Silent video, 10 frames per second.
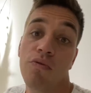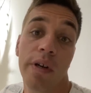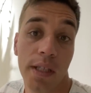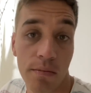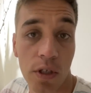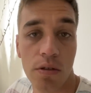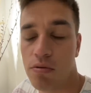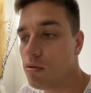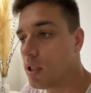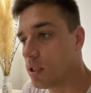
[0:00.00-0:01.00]
в этом году
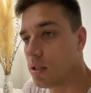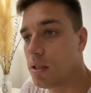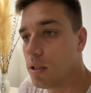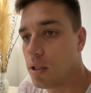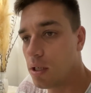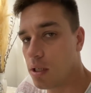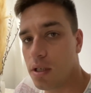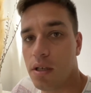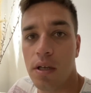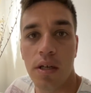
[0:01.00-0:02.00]
у нас, на